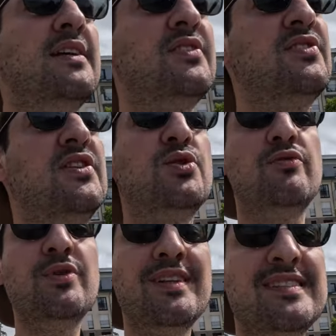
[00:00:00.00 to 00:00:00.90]
Si je suis
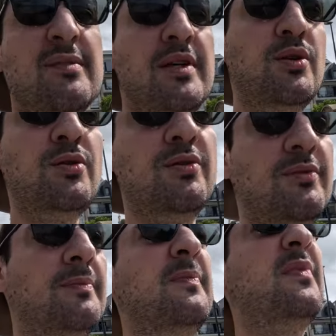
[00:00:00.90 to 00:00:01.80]
venu à Saint-Malo
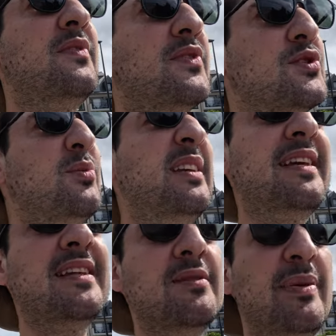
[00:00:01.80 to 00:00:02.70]
ce
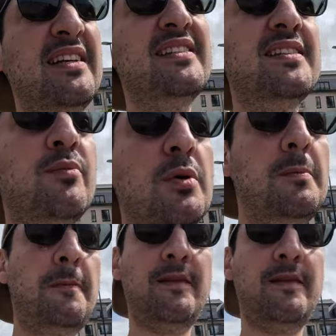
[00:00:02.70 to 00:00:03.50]
week-end précisément,